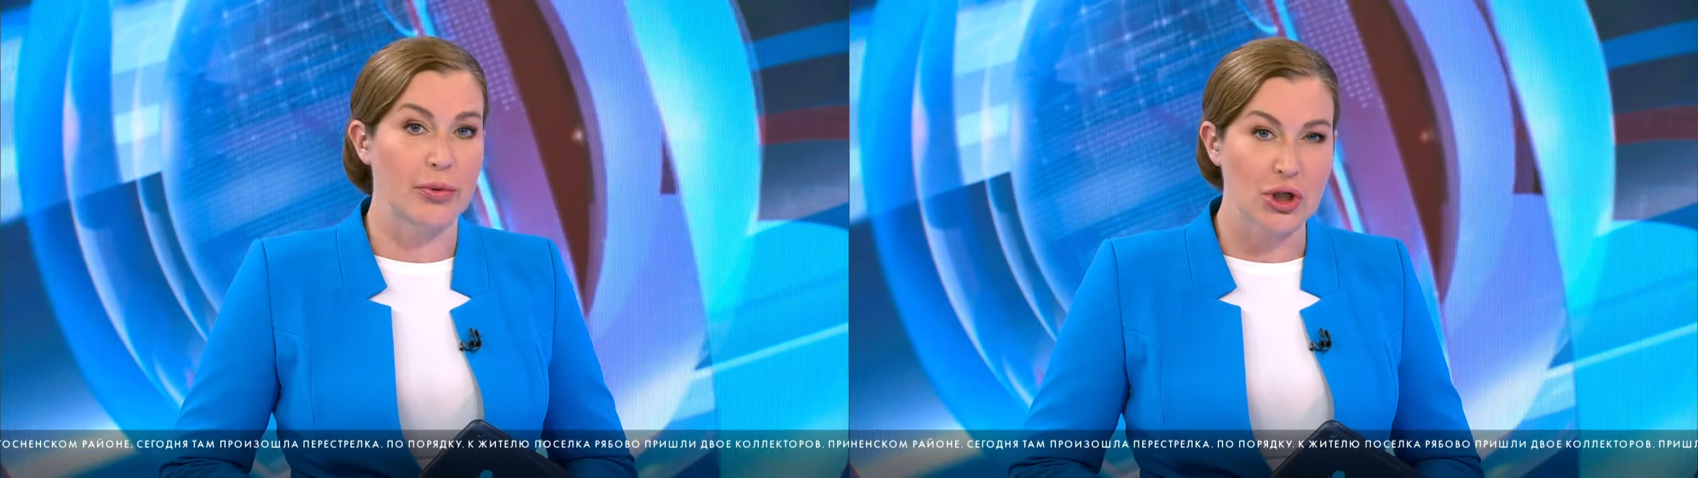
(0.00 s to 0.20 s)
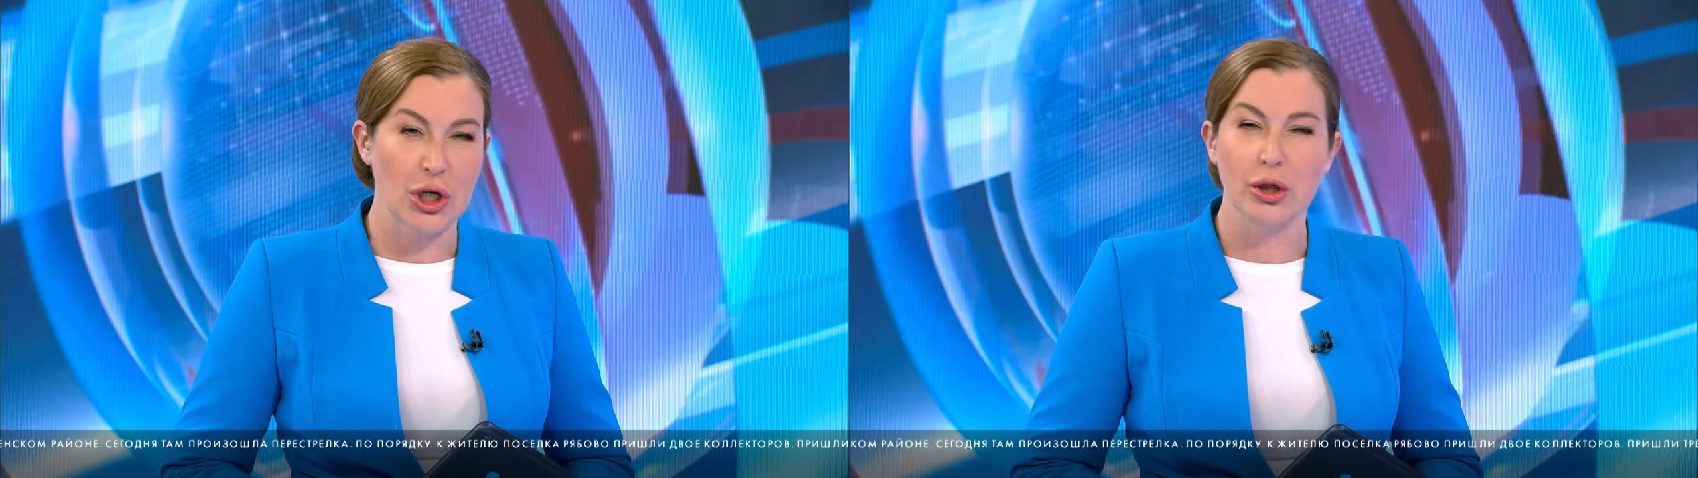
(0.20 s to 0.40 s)

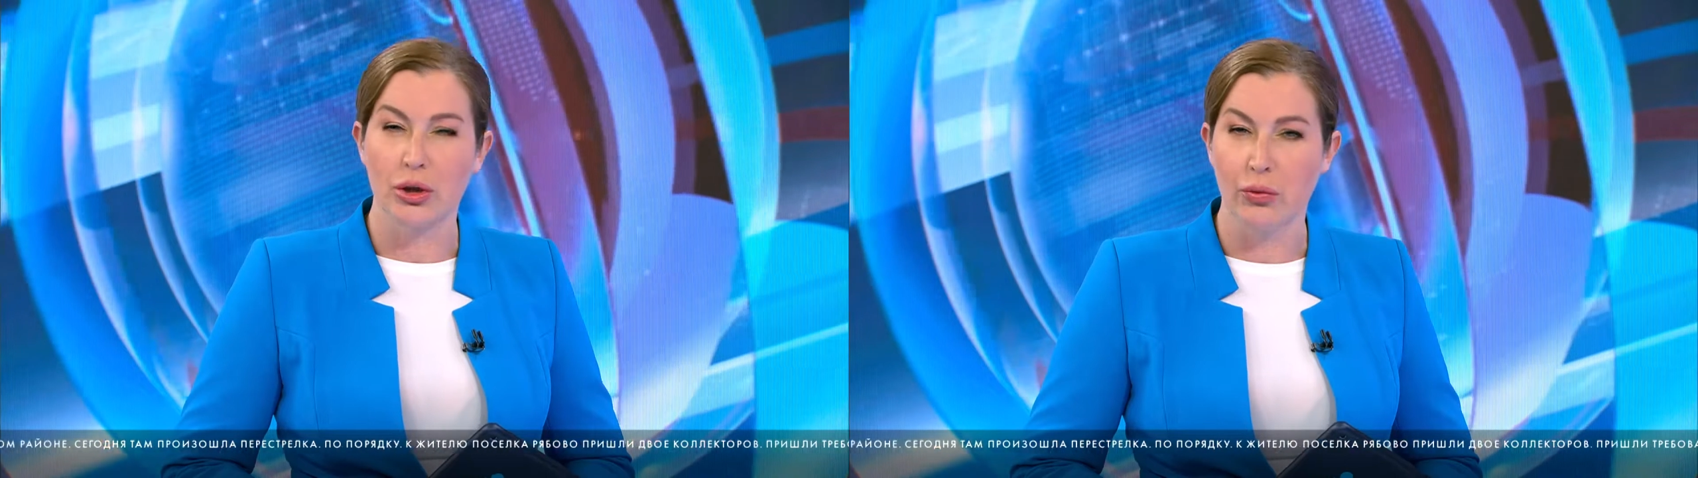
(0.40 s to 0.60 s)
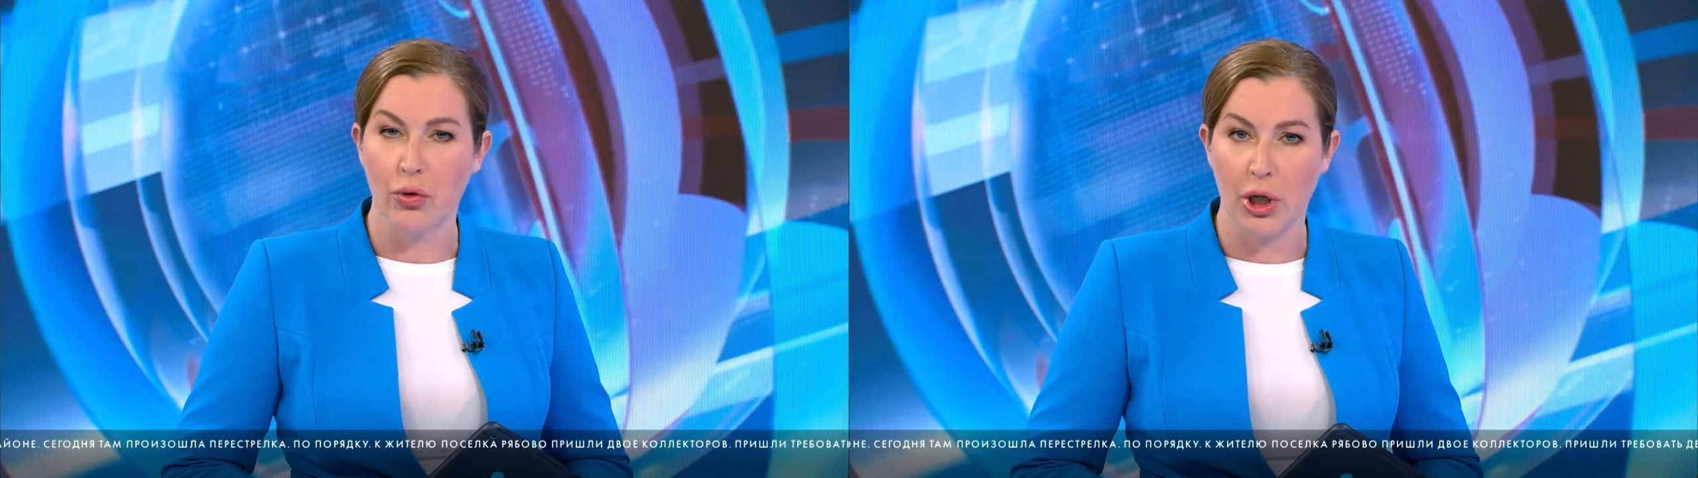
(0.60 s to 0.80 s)
пришли
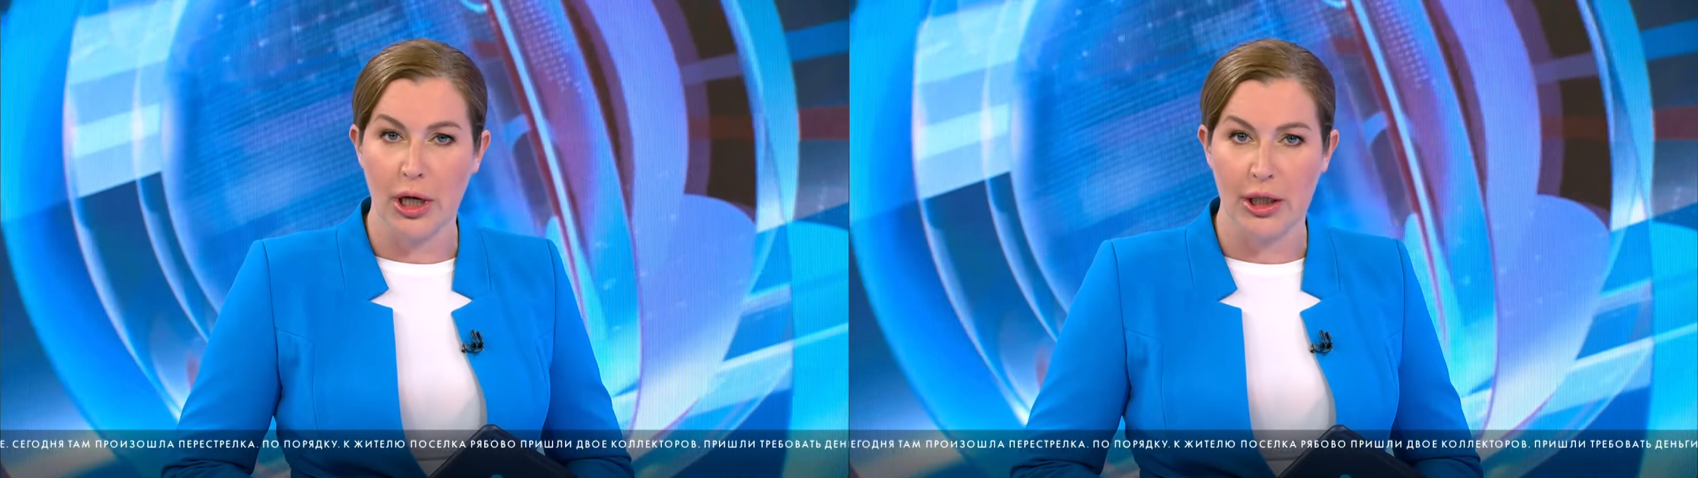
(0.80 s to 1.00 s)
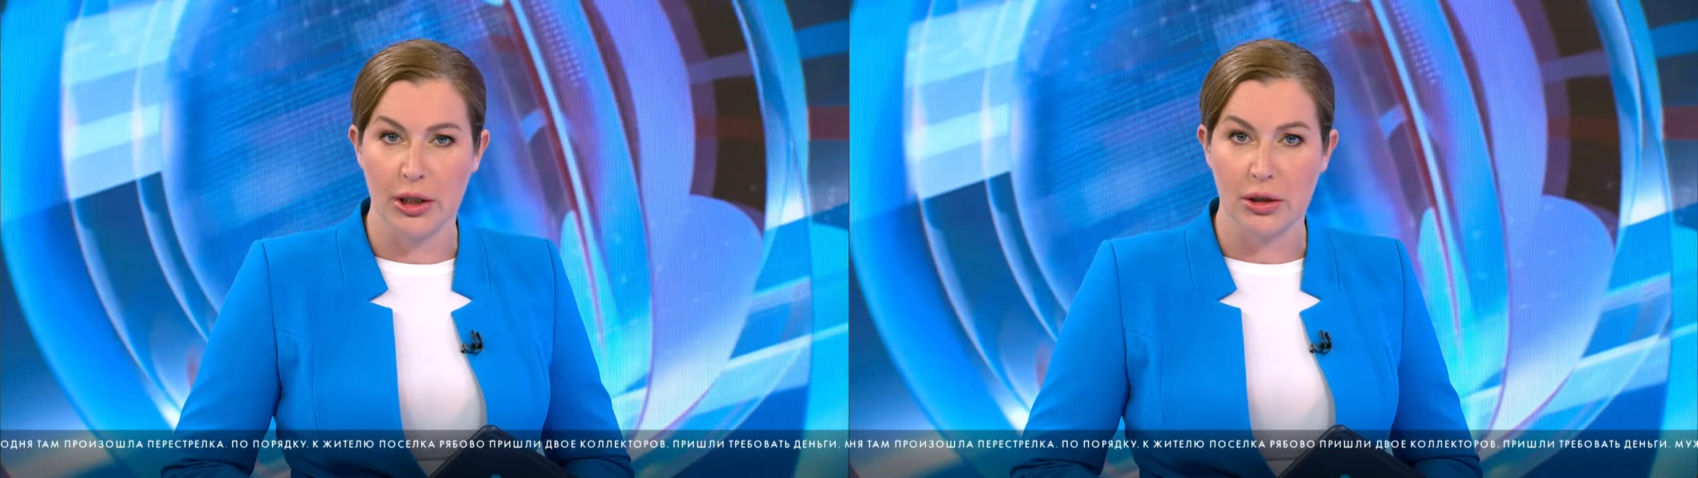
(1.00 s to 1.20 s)
двое
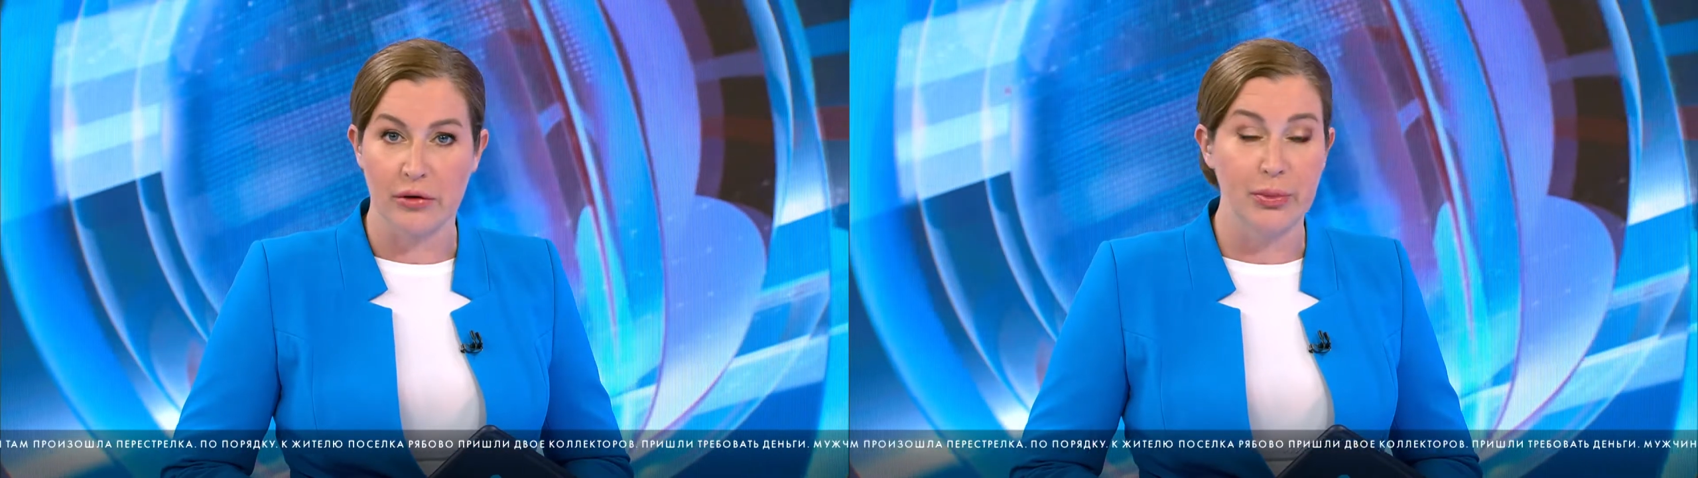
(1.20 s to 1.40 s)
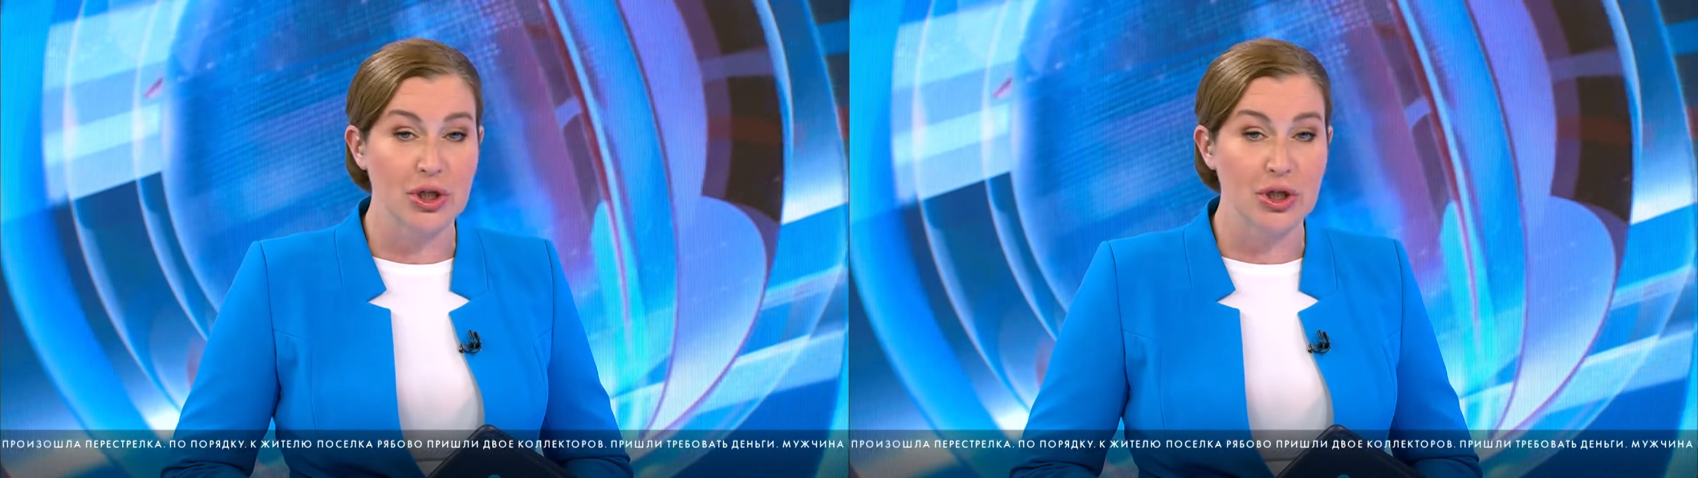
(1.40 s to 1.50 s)
коллекторов.